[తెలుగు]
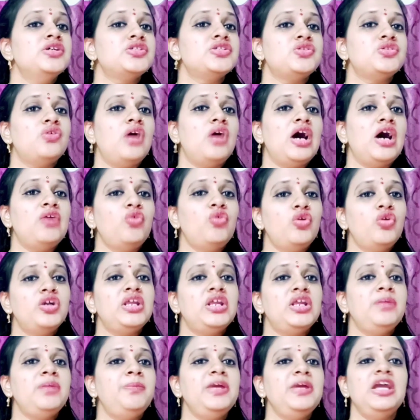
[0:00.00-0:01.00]
సో ఆ
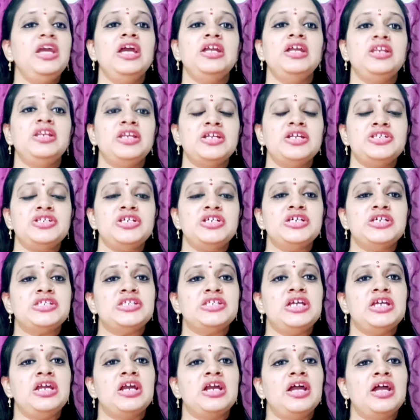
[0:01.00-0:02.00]
ఓటీపీ ఎంటర్
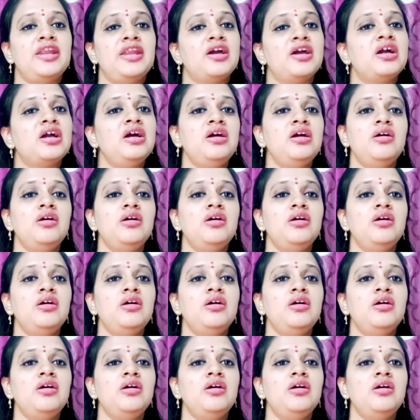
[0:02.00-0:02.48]
చేస్తే కనుక